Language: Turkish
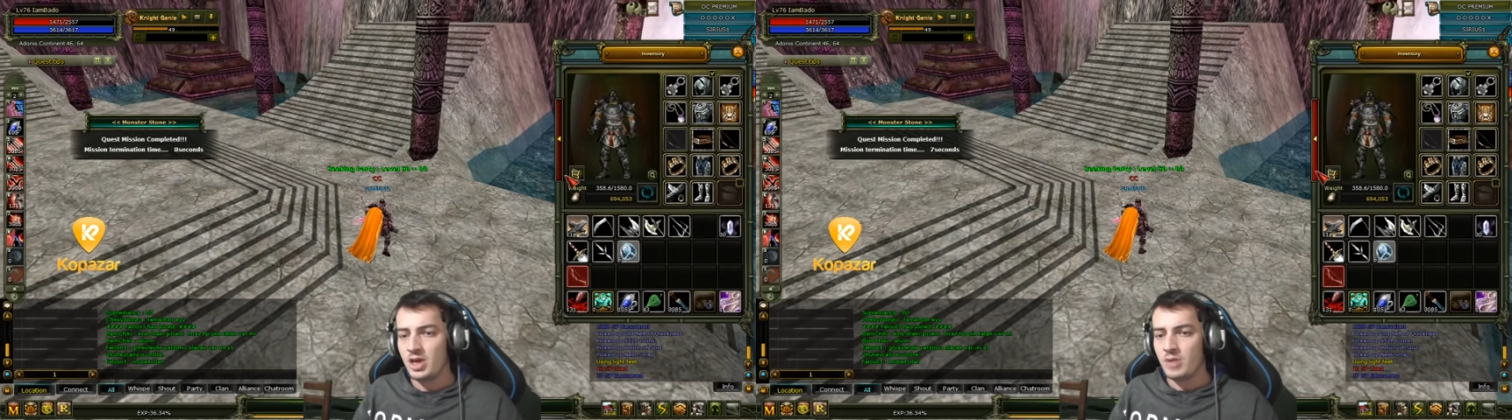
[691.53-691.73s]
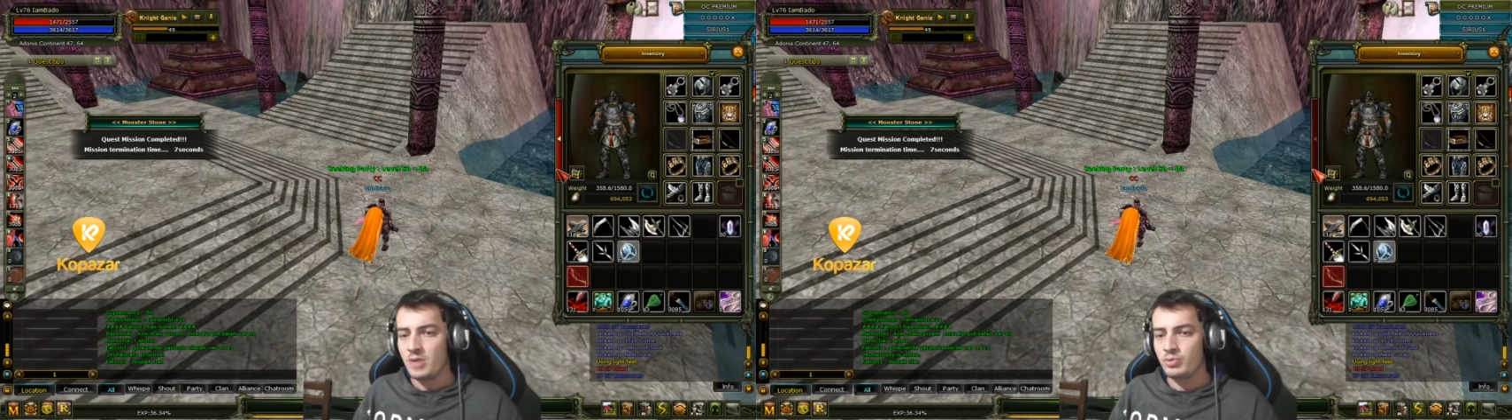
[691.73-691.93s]

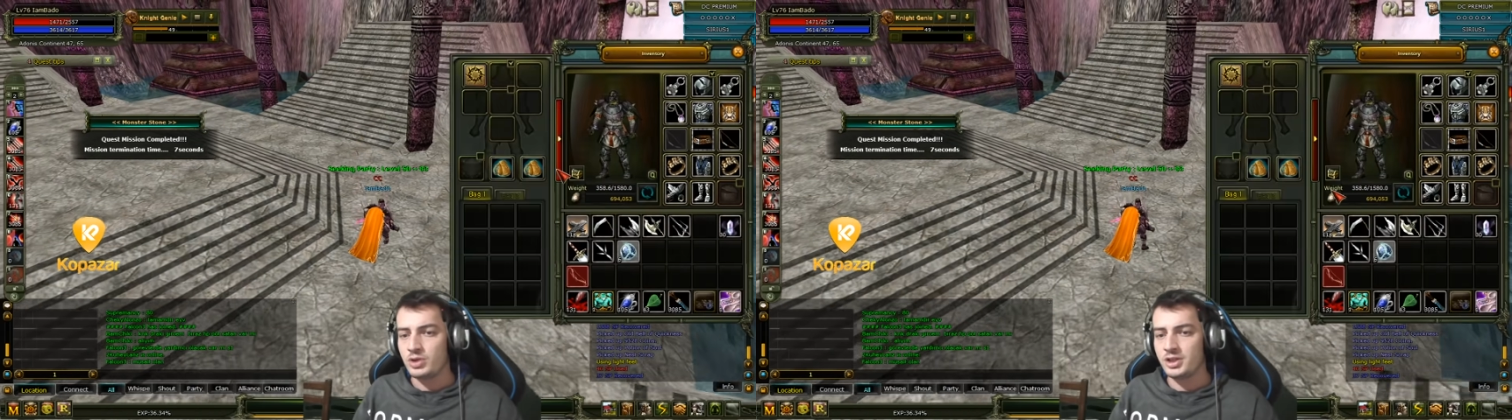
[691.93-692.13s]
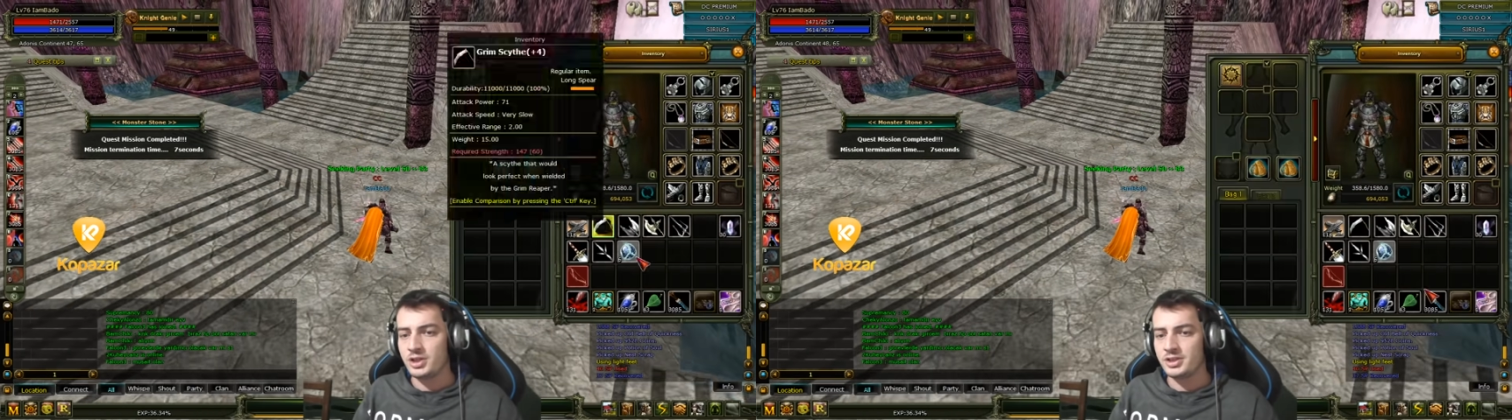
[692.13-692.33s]
Bunu
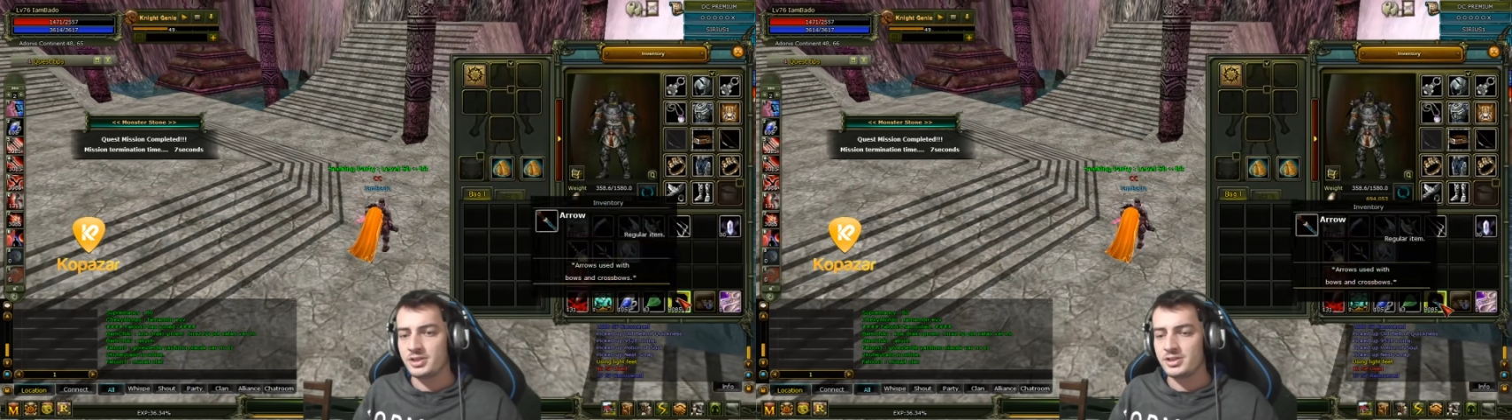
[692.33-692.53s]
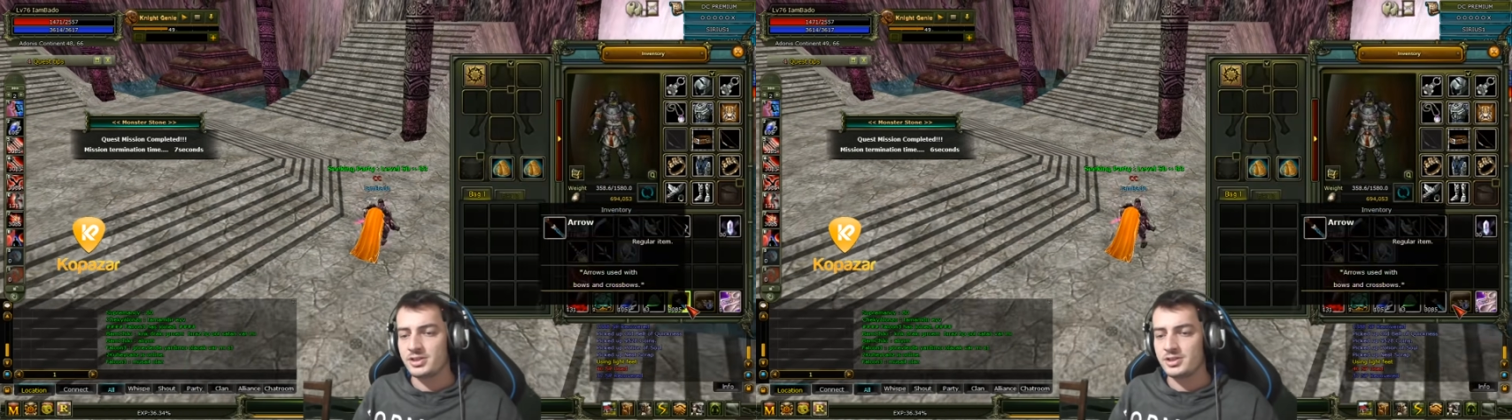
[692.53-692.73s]

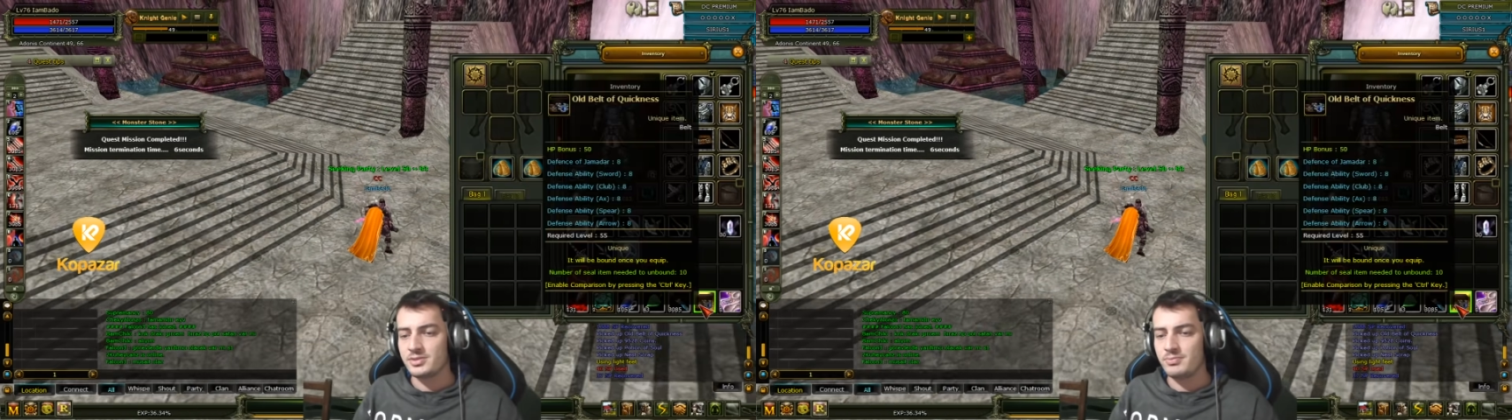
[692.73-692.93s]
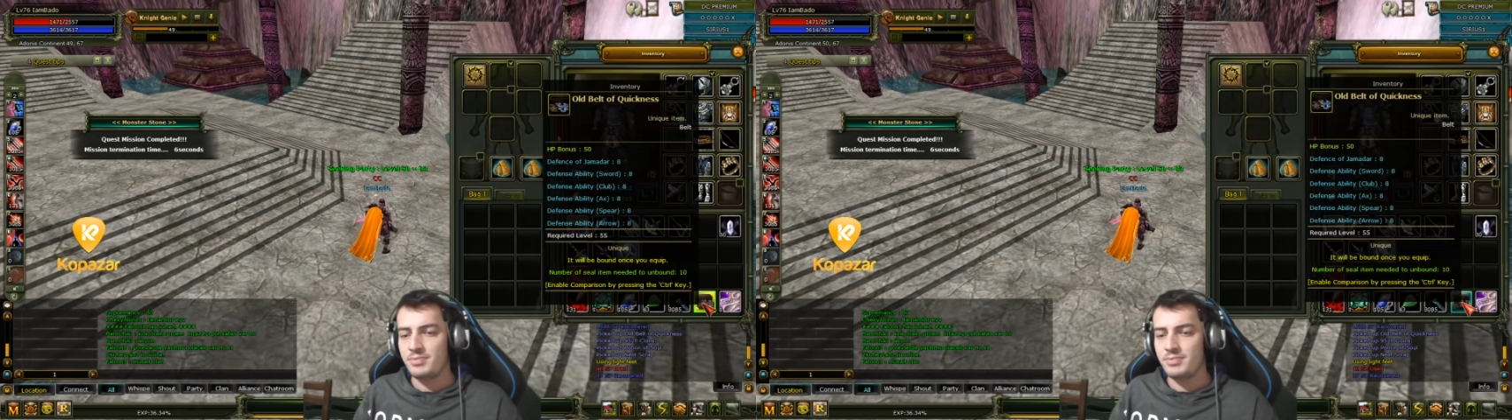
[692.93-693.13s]
kırdırırız.
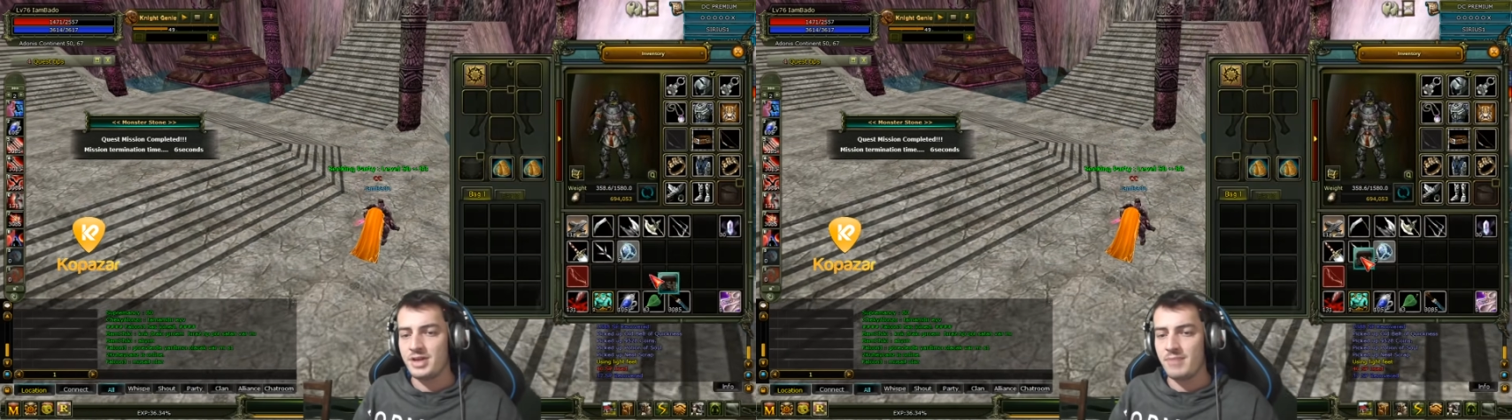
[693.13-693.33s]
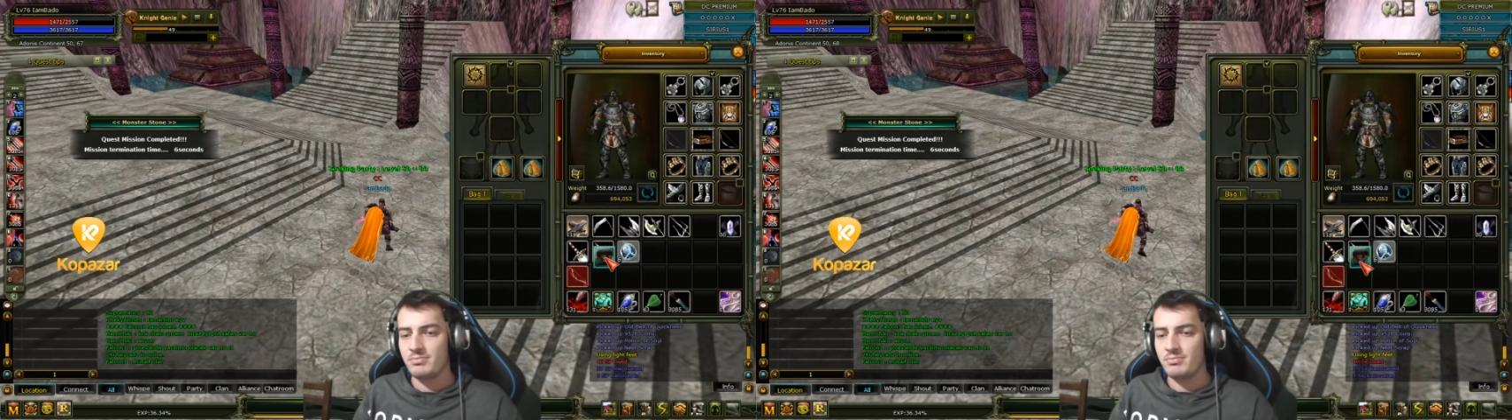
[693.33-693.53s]
1M